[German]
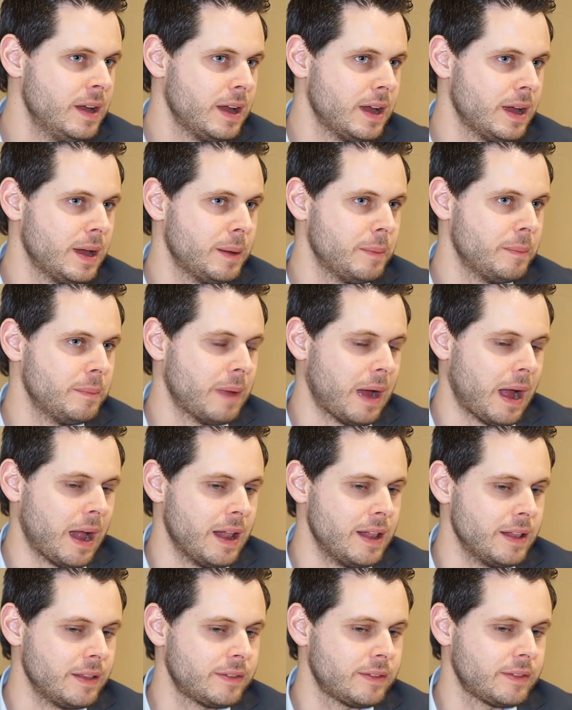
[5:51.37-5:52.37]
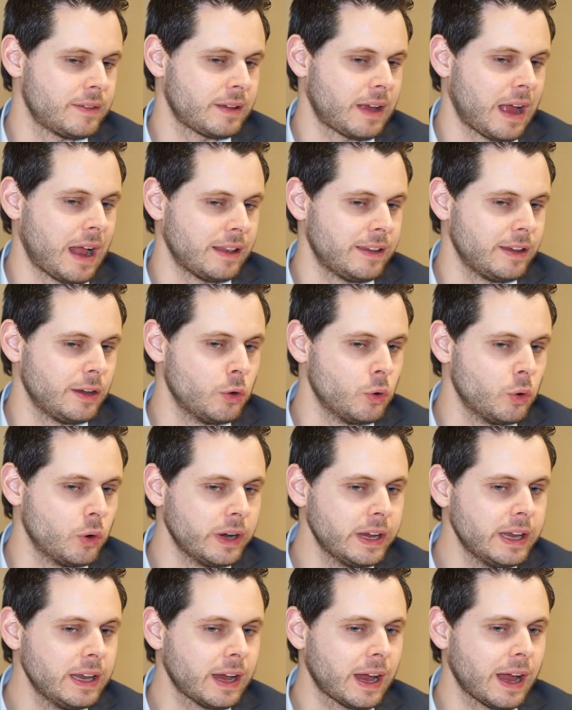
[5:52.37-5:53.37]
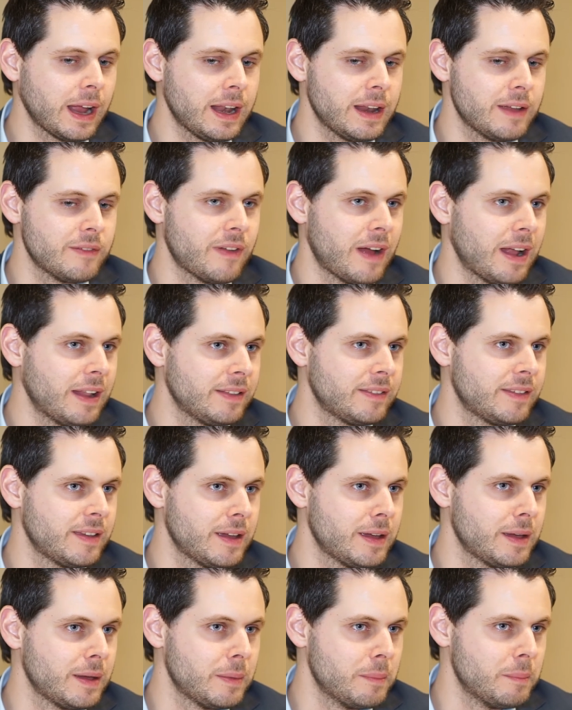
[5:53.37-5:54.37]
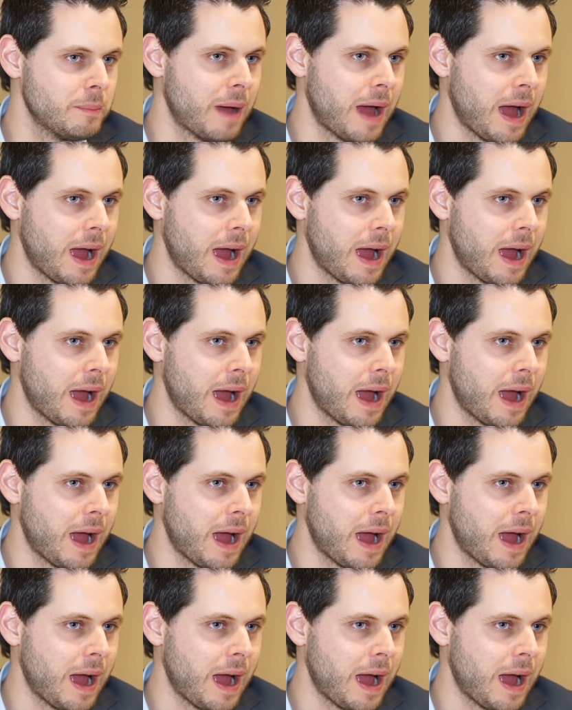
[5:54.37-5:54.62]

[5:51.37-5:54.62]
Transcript: Ähm, als kategorierelevante also Marke.